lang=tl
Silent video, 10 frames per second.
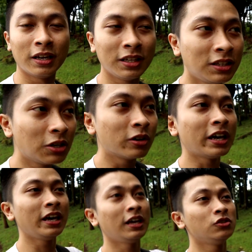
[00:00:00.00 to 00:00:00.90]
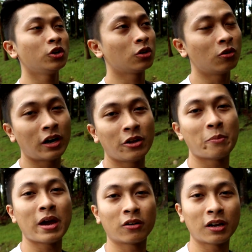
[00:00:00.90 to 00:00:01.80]
Hindi ko na enjoy kung ano
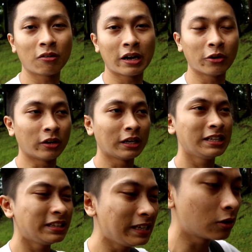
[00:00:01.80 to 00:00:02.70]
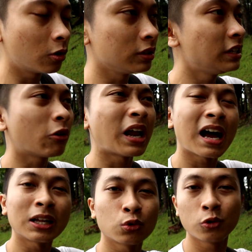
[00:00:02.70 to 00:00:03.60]
yung meron ako ngayon. Hindi ko hindi ako
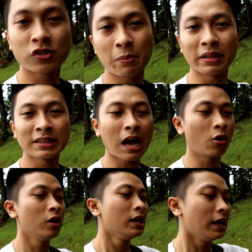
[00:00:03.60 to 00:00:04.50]
nakakatulong sa ibang tao.